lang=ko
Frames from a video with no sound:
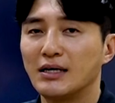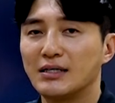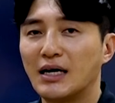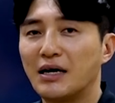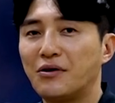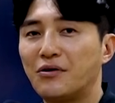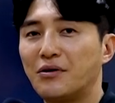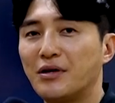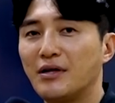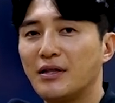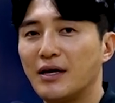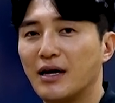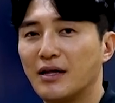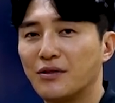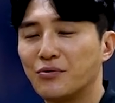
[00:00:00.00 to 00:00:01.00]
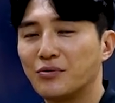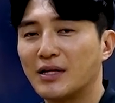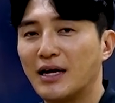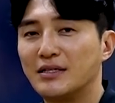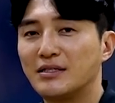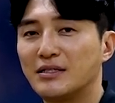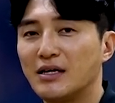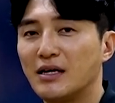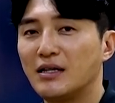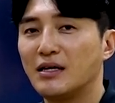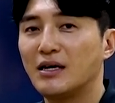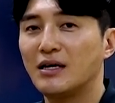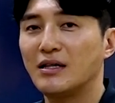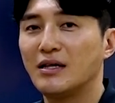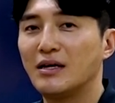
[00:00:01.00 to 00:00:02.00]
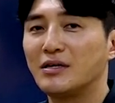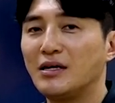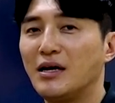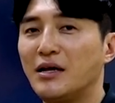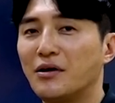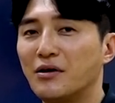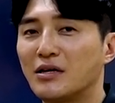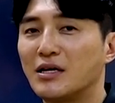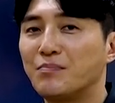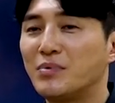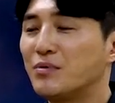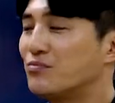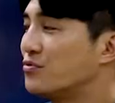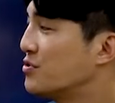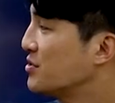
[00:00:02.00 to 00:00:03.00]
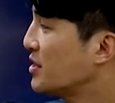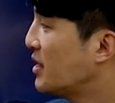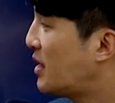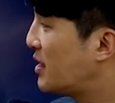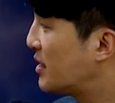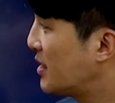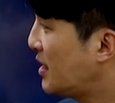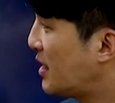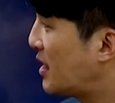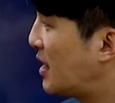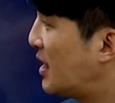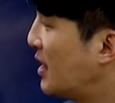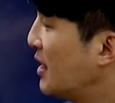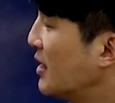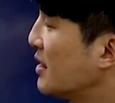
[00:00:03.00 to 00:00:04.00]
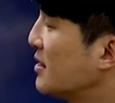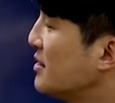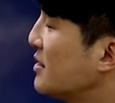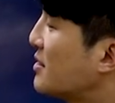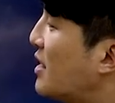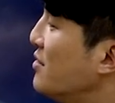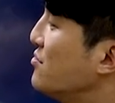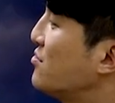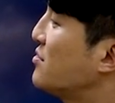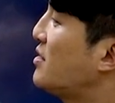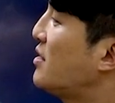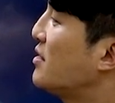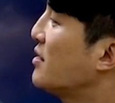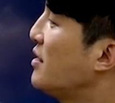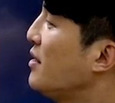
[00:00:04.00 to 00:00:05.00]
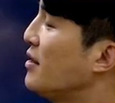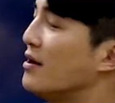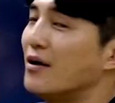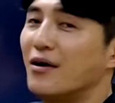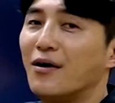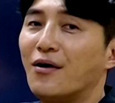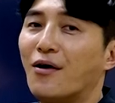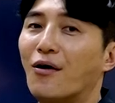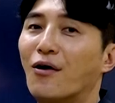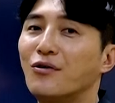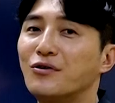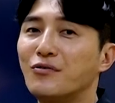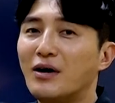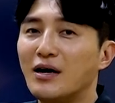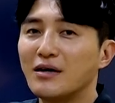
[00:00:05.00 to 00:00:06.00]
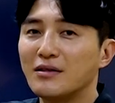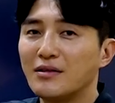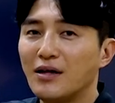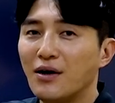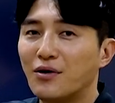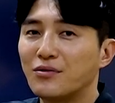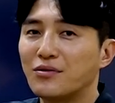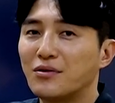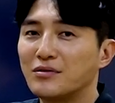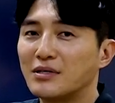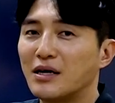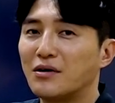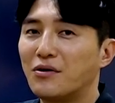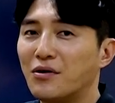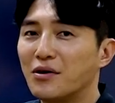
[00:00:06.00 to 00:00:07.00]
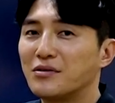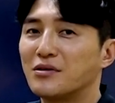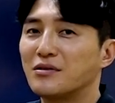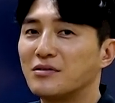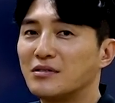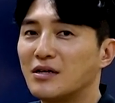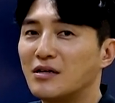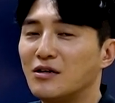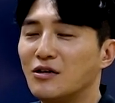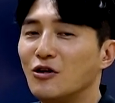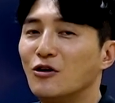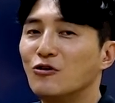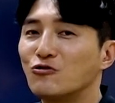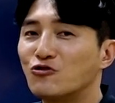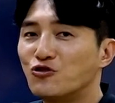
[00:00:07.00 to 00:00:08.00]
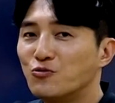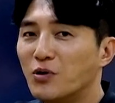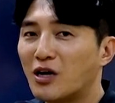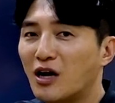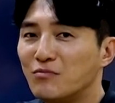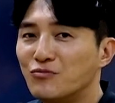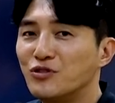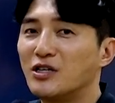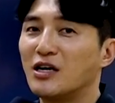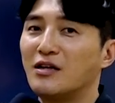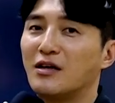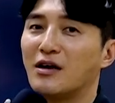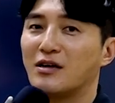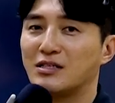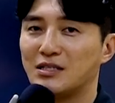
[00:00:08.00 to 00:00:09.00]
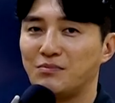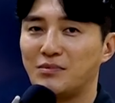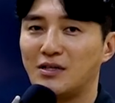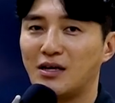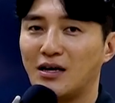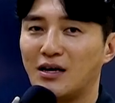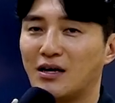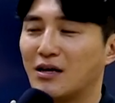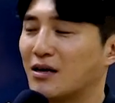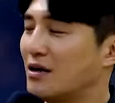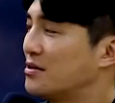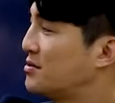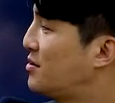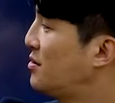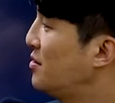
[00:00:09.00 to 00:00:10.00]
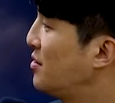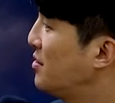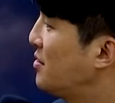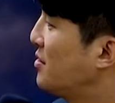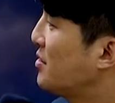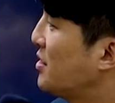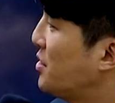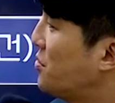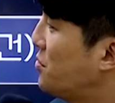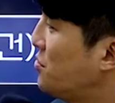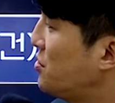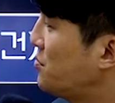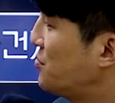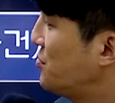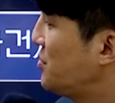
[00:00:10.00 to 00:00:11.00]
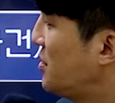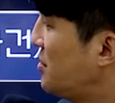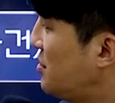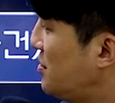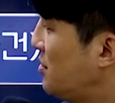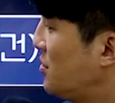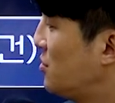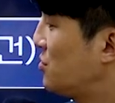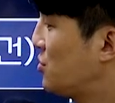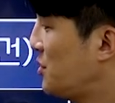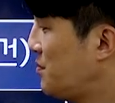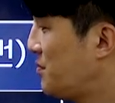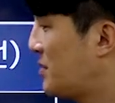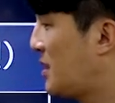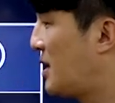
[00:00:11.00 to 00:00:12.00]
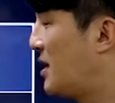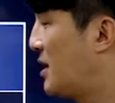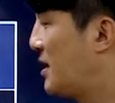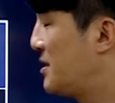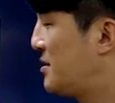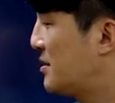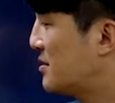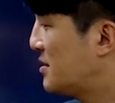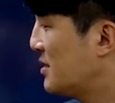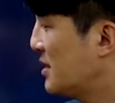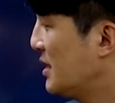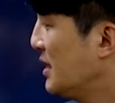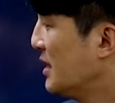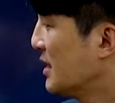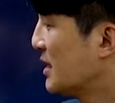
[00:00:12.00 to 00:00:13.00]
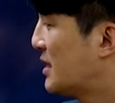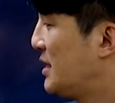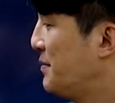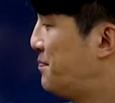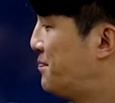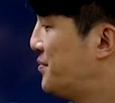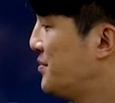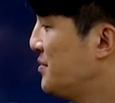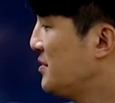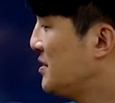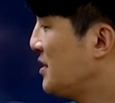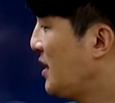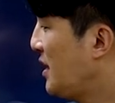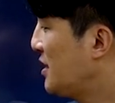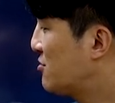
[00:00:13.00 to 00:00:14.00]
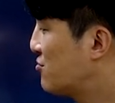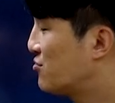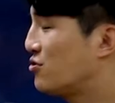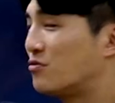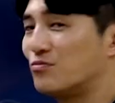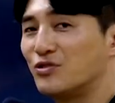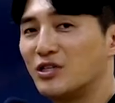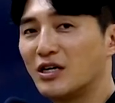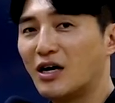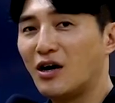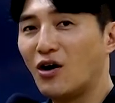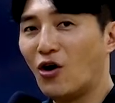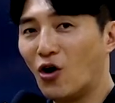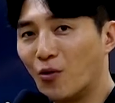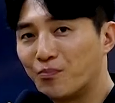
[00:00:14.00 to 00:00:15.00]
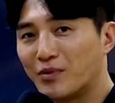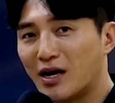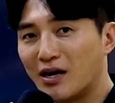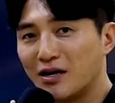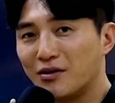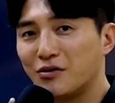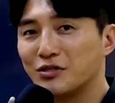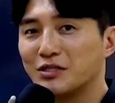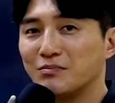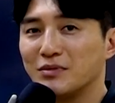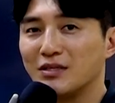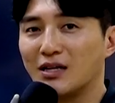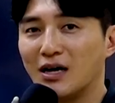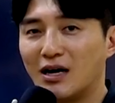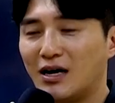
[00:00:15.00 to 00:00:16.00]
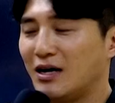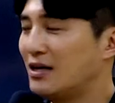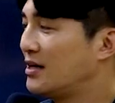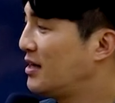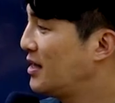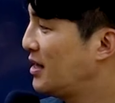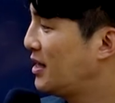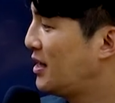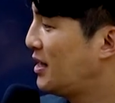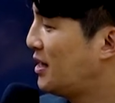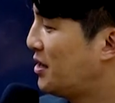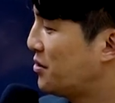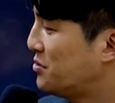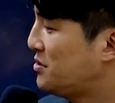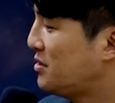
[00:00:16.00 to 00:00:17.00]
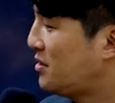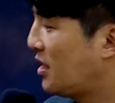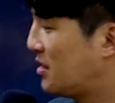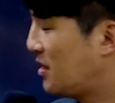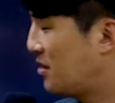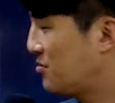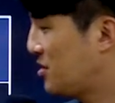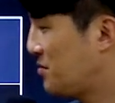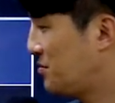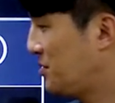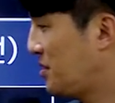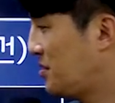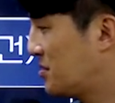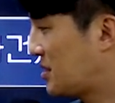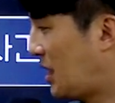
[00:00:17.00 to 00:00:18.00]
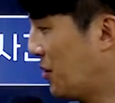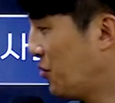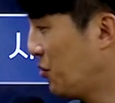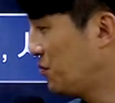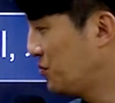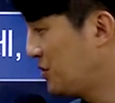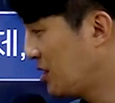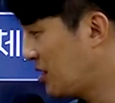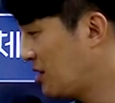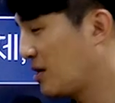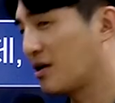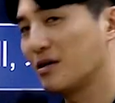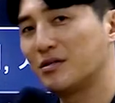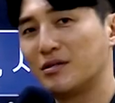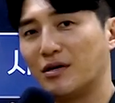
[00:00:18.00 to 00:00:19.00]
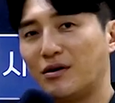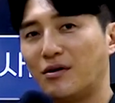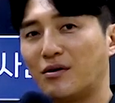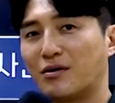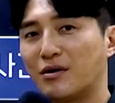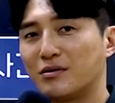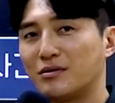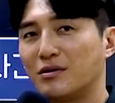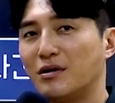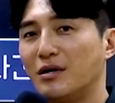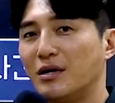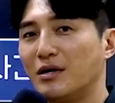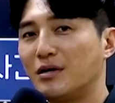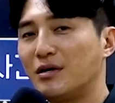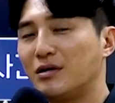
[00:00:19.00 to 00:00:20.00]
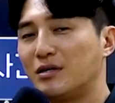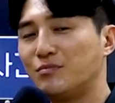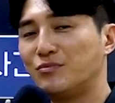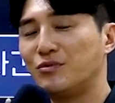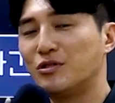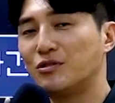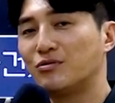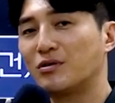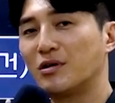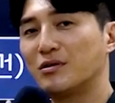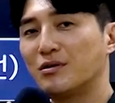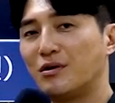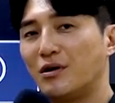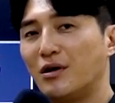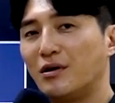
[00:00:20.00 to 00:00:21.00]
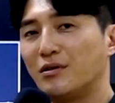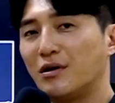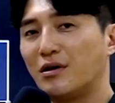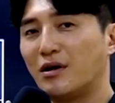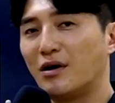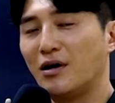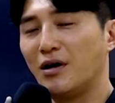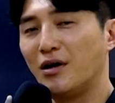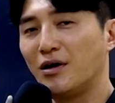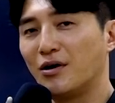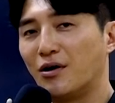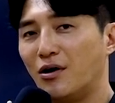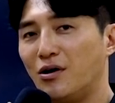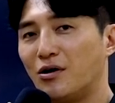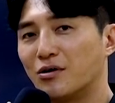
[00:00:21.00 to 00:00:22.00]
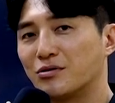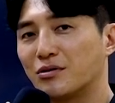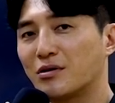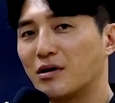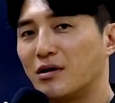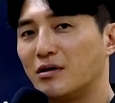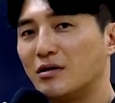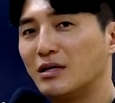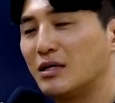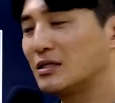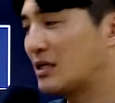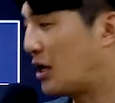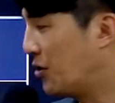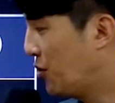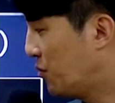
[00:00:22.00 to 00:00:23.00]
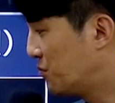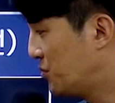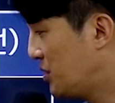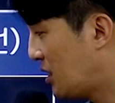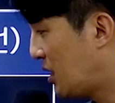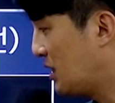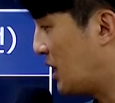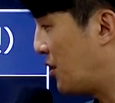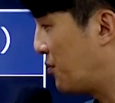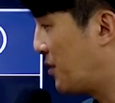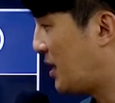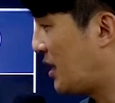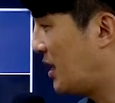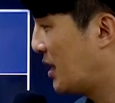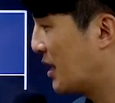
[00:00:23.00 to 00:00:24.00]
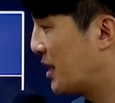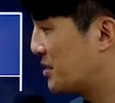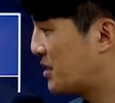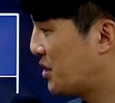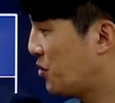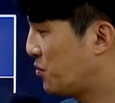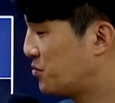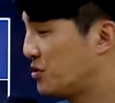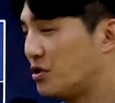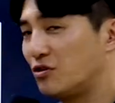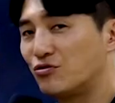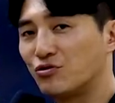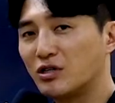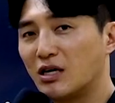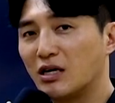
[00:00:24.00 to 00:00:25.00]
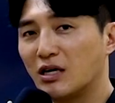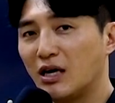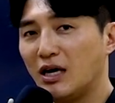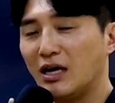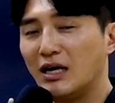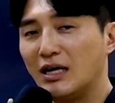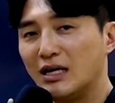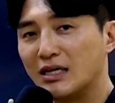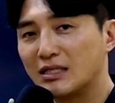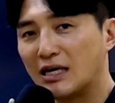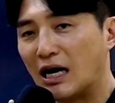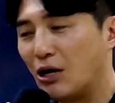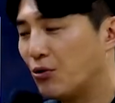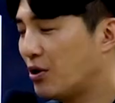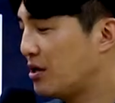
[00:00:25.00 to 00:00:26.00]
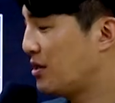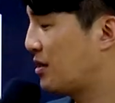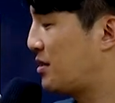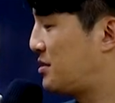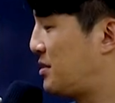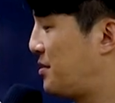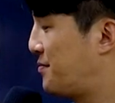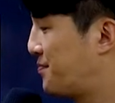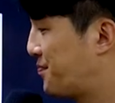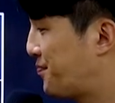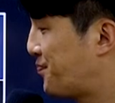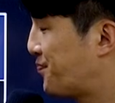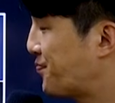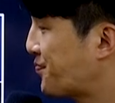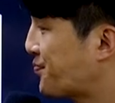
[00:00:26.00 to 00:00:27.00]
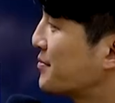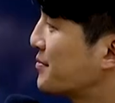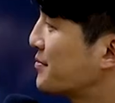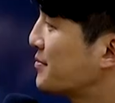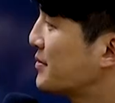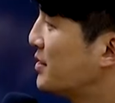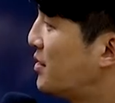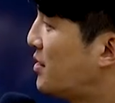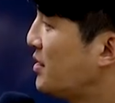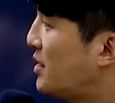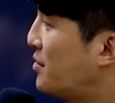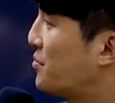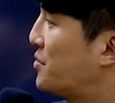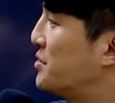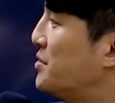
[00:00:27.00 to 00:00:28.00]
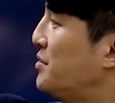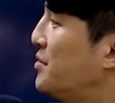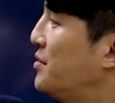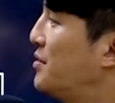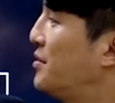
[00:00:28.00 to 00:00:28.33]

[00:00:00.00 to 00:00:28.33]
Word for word: 이 사건에 대한 또는 단체에 대한 이해력을 깊이 묻는 게 아니라 그냥 단순하게 어느 왕 때 어떤 사건이 있었나를 구별한 문제가 되겠습니다. 그래서 이론형 문제는 쉽다. 특징 깊은 이해 추구형 문제가 없다는 것입니다. 그리고 이제 대다수의 문제는 사료형 문제가 되겠어요. 그래서 20문제 중에서 대략 16개는 사료형 문제가 나온다. 그래서 사료형 문제는 중요한 게 사료가 되겠어요. 이렇게 나온 거죠.